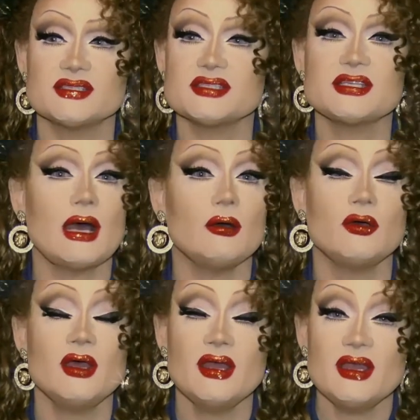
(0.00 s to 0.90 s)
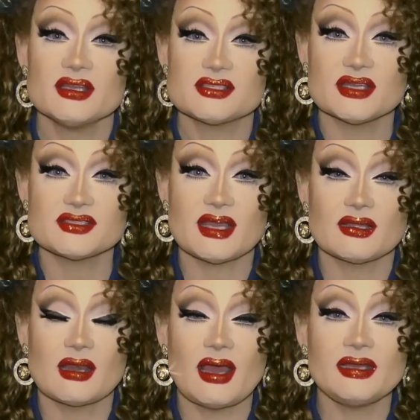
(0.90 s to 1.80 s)
Es ist hier auch sehr, sehr
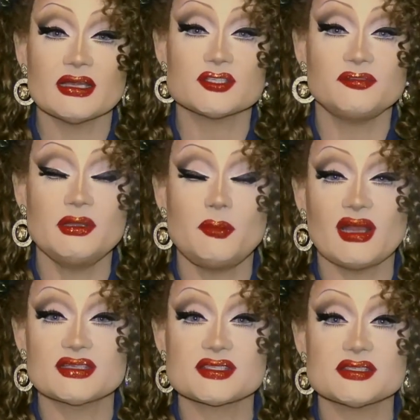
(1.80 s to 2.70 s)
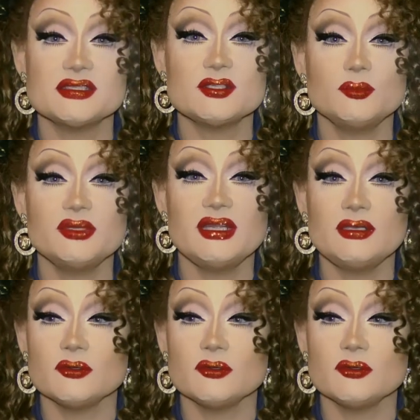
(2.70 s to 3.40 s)
klein, also viel Platz ist nicht unbedingt.